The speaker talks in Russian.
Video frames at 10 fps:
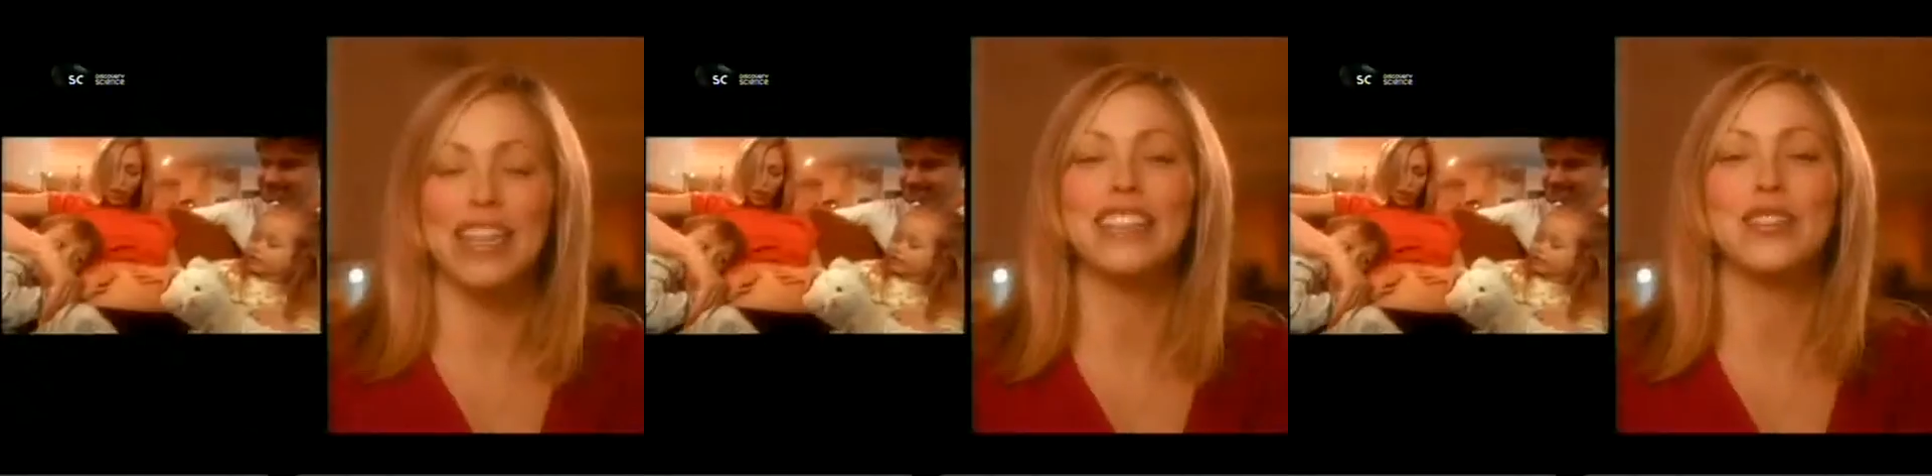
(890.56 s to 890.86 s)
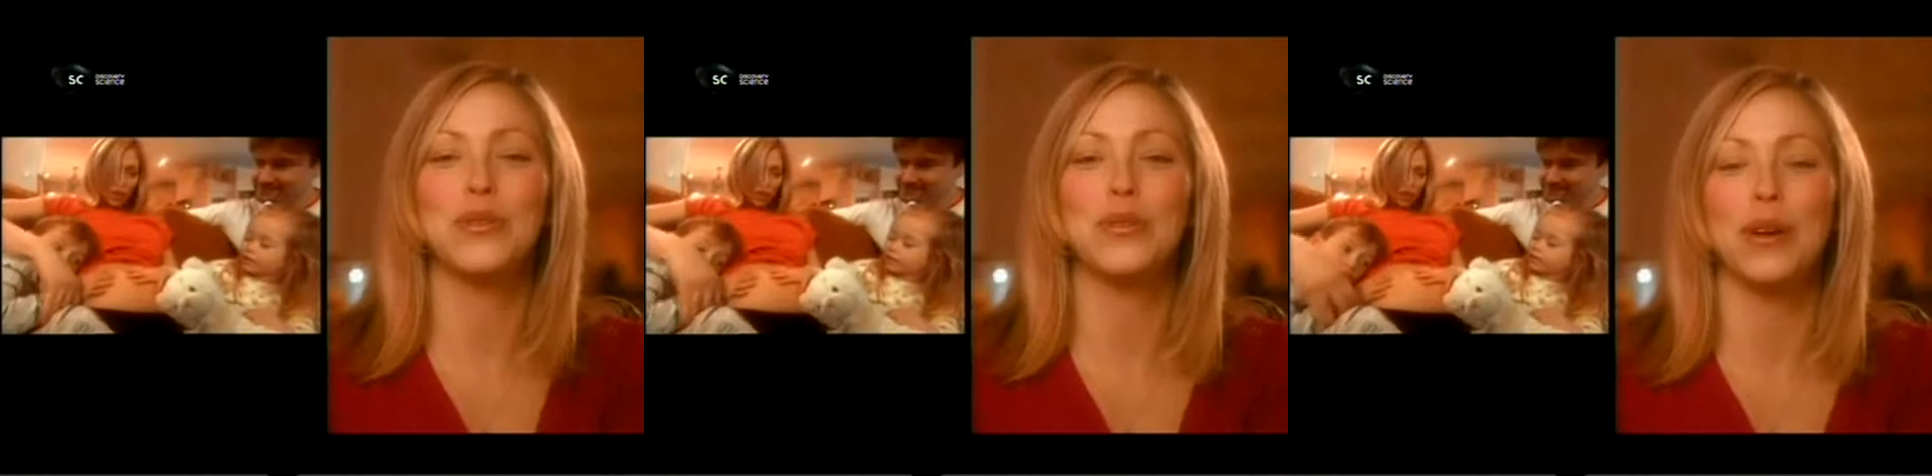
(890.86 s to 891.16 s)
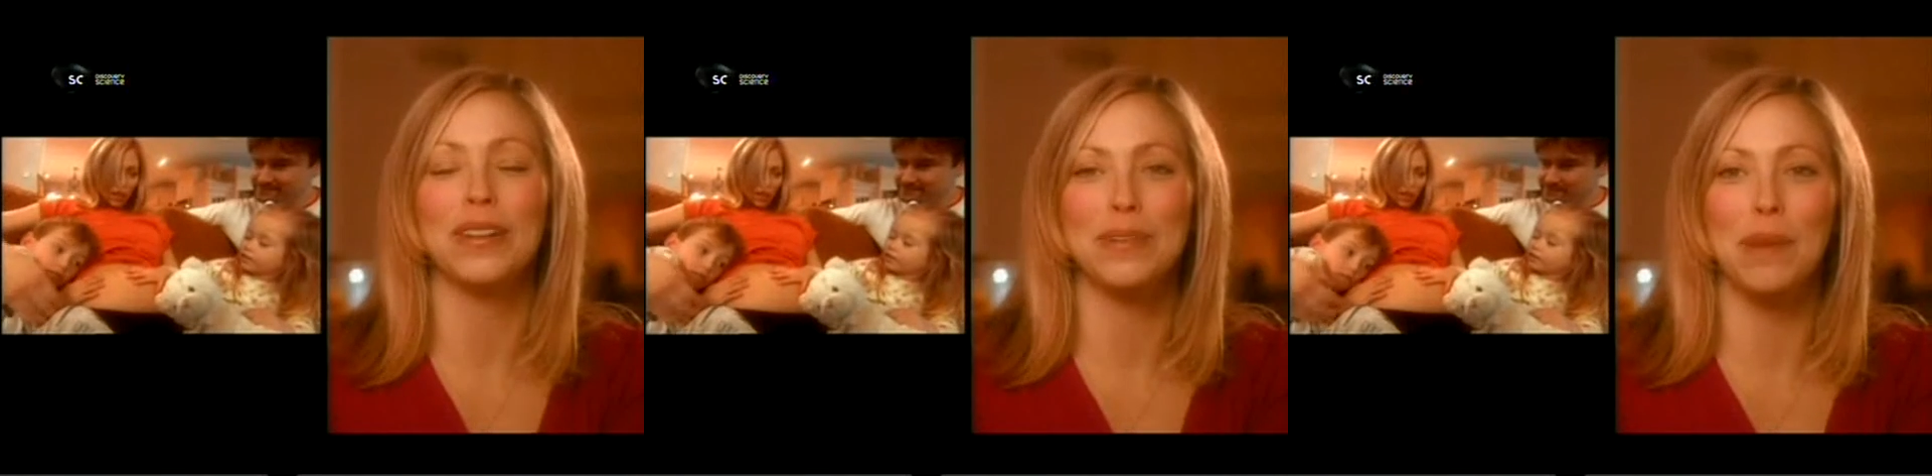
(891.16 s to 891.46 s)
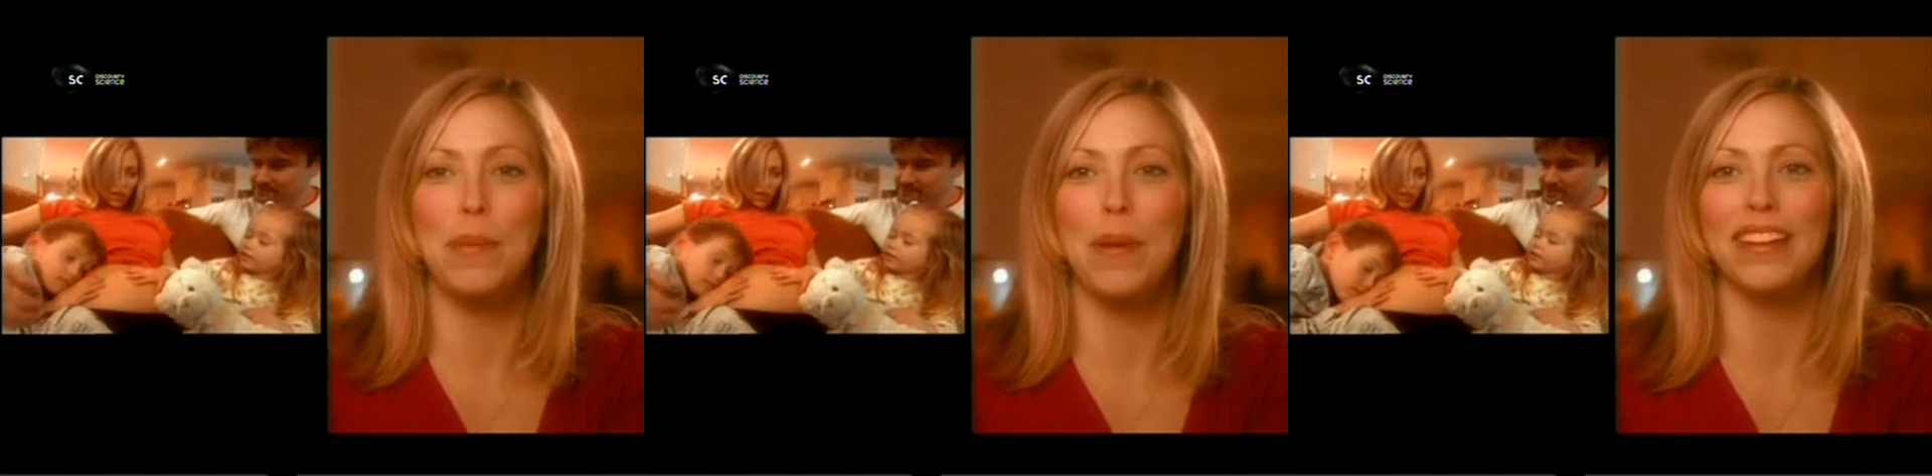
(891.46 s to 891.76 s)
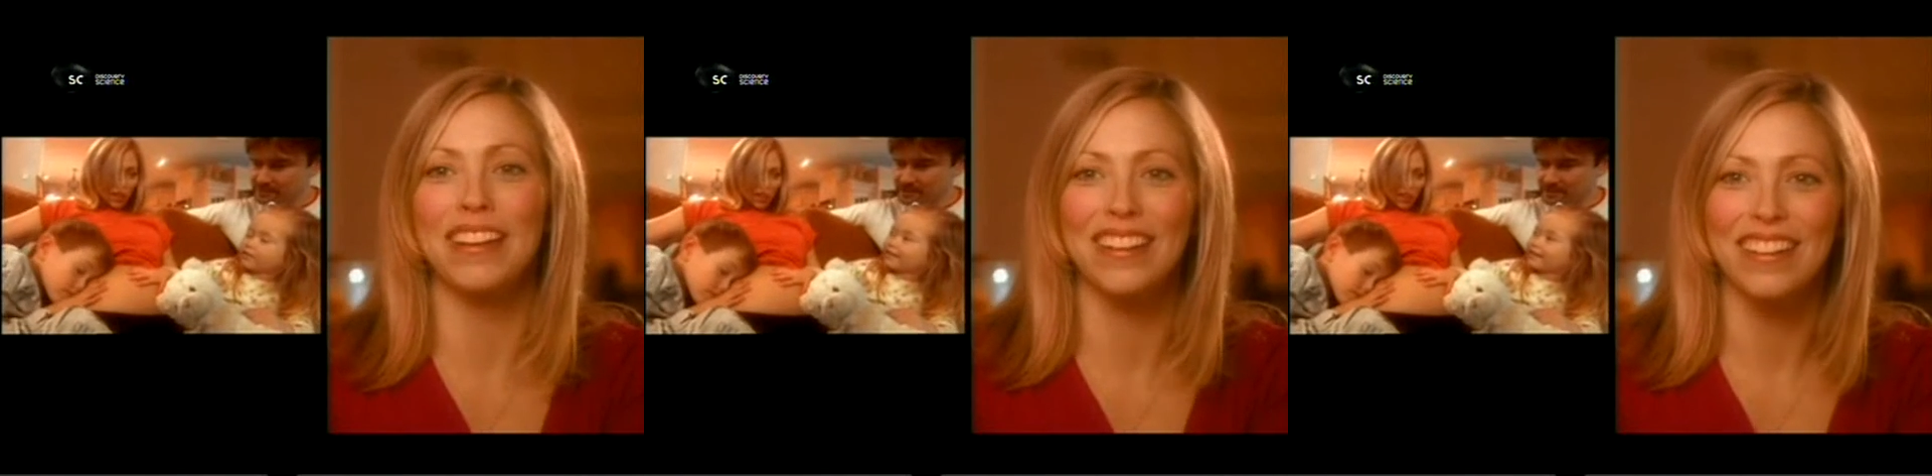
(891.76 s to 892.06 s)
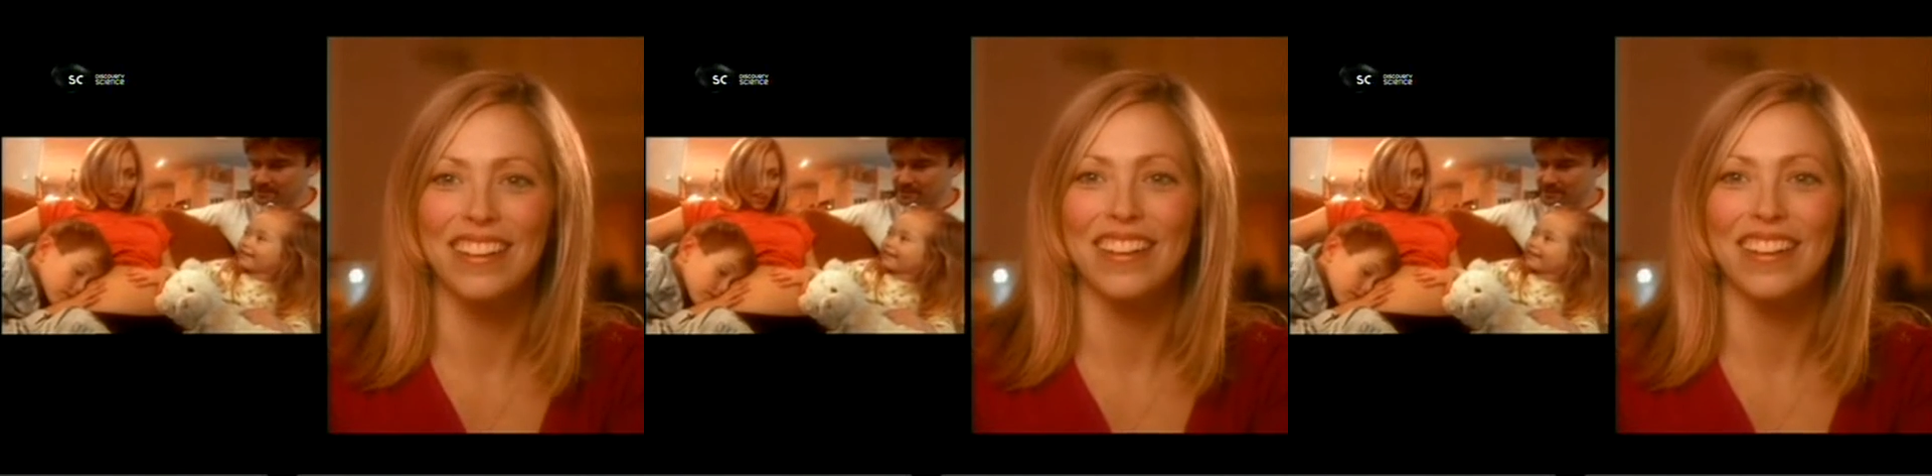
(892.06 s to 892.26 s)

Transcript: Дети разговаривают с моим